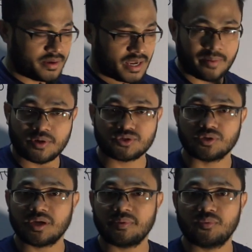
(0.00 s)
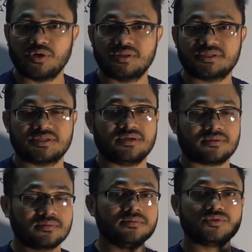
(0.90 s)
আবার সংক্ষেপে বলে দিচ্ছি
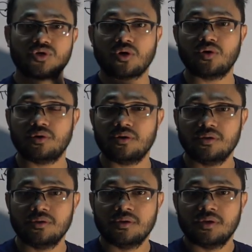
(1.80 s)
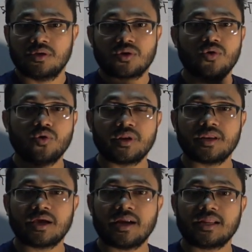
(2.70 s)
যখন
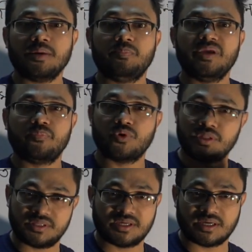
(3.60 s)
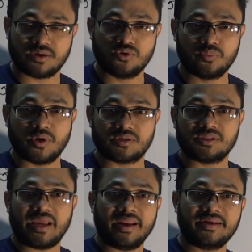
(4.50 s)
ঘড়ির কাটার বিপরীত দিকে ঘুরবে অর্থাৎ
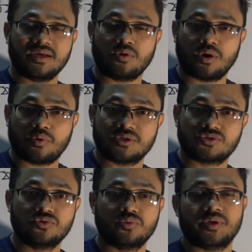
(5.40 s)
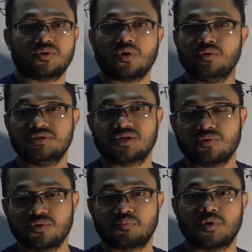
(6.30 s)
অ্যান্টি ক্লকওয়াইজ ঘুরবে তখন যে কোণ
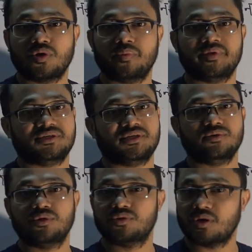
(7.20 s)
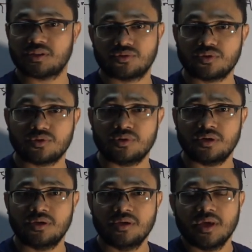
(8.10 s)
উৎপন্ন হবে সেটি হলো ধনাত্মক কোণ
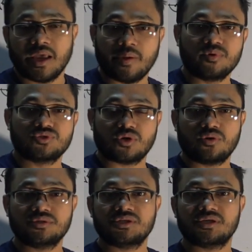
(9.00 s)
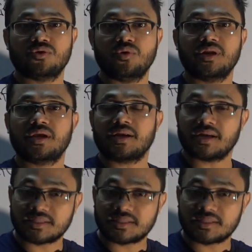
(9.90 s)
এবং যখন সেটি ঘড়ির কাটার